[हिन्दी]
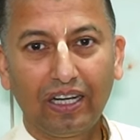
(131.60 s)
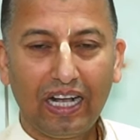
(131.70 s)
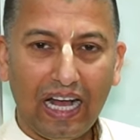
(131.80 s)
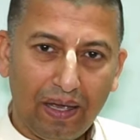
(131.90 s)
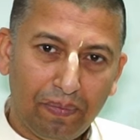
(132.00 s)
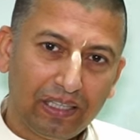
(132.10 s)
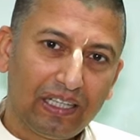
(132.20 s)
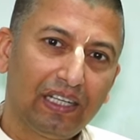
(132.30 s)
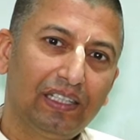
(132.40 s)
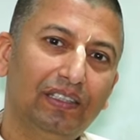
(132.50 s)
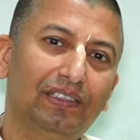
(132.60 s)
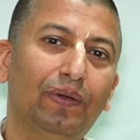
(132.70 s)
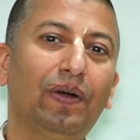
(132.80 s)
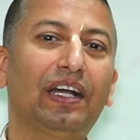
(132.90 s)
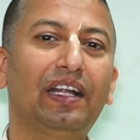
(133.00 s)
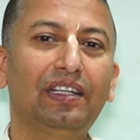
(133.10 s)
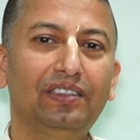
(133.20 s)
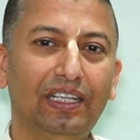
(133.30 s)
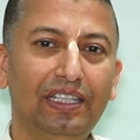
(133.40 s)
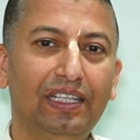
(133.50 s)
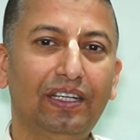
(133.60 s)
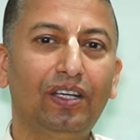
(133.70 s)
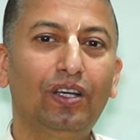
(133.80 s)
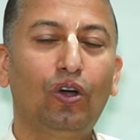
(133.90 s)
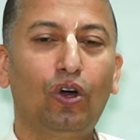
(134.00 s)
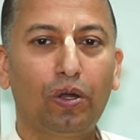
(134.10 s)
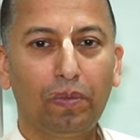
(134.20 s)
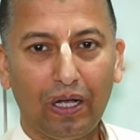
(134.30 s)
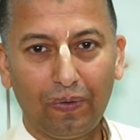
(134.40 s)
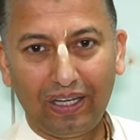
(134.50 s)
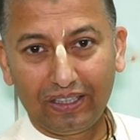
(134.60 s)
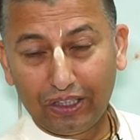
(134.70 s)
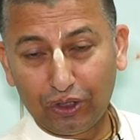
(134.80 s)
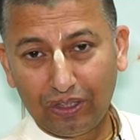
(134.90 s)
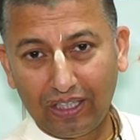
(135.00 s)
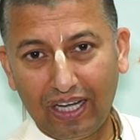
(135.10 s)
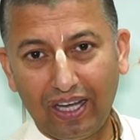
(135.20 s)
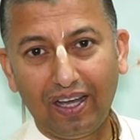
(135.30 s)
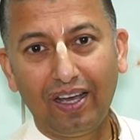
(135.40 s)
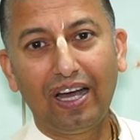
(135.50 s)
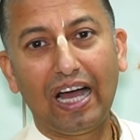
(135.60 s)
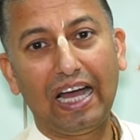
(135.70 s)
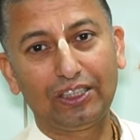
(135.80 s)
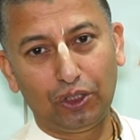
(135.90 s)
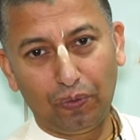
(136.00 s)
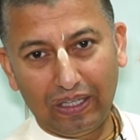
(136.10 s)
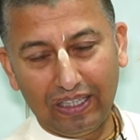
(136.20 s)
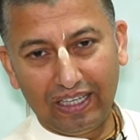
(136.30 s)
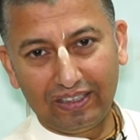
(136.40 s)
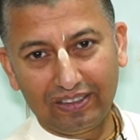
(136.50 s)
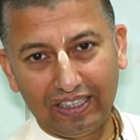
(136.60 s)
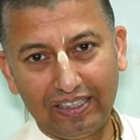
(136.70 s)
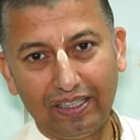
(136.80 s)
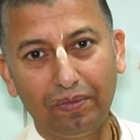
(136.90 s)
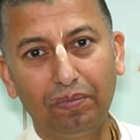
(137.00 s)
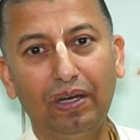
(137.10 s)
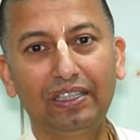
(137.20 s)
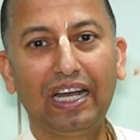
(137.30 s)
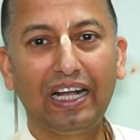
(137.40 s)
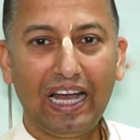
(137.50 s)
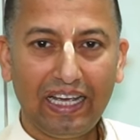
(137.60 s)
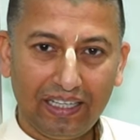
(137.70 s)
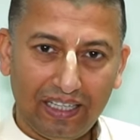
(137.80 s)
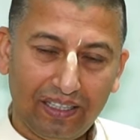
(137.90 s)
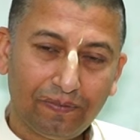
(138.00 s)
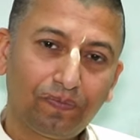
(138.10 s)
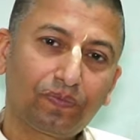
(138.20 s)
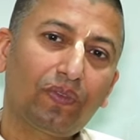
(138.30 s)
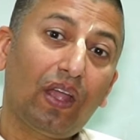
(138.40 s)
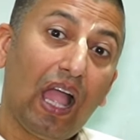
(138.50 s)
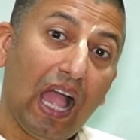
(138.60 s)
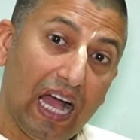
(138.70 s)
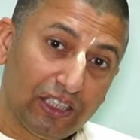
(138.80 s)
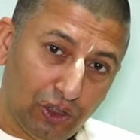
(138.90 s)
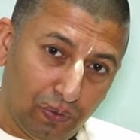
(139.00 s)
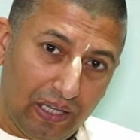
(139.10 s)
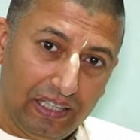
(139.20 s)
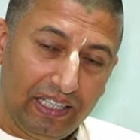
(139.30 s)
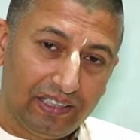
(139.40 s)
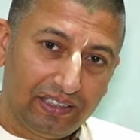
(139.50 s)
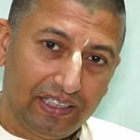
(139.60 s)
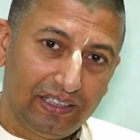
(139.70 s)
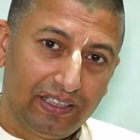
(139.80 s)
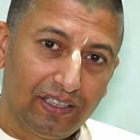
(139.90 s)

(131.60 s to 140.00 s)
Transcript: गाय माता की सेवा करनी चाहिए और भगवान कृष्ण का आशीर्वाद लेना चाहिए माता गाय का आशीर्वाद लेना चाहिए